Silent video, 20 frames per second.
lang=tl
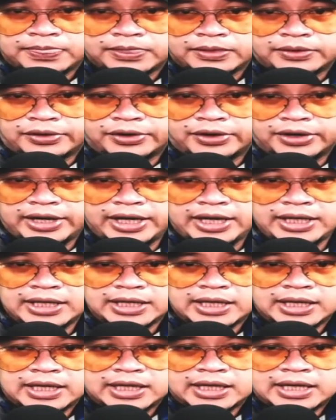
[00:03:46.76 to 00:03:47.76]
Okay?
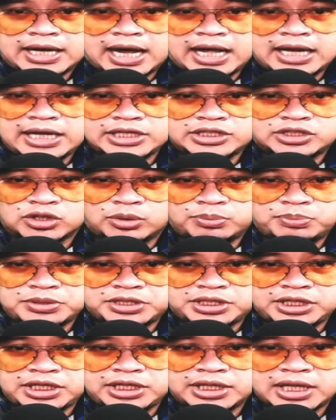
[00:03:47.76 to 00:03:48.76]
Galing sa
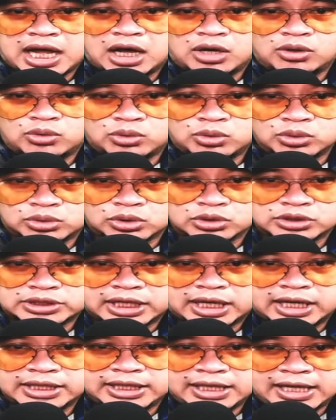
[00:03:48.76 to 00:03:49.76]
opisina ang utos sa
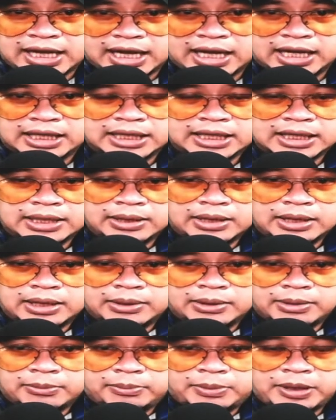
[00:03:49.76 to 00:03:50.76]
kanila
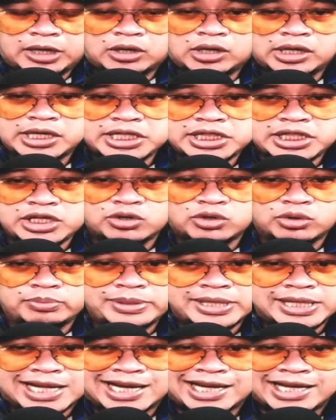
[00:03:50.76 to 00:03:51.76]
pero hindi ho
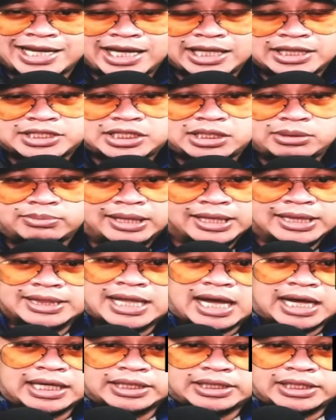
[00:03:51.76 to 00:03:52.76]
binanggit si
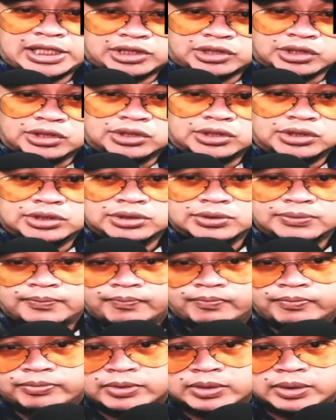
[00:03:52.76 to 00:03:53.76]
Bantag dito.
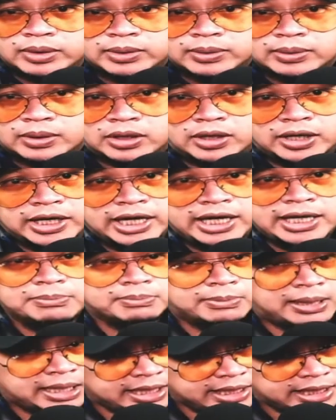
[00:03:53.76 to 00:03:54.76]
Okay?
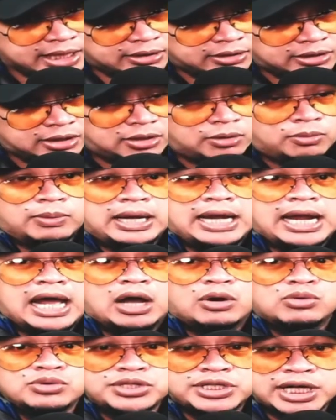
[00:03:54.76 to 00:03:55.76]
Mali na ho. Wala
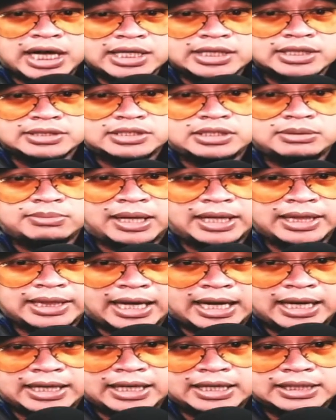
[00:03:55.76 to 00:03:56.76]
ho dyan si
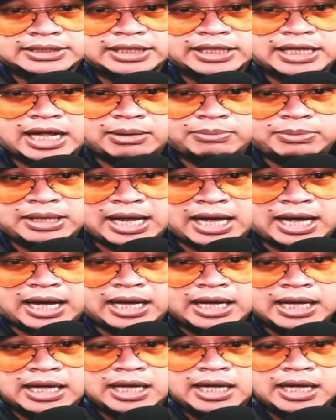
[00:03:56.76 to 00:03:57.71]
Bantag. Ang sinabi lang,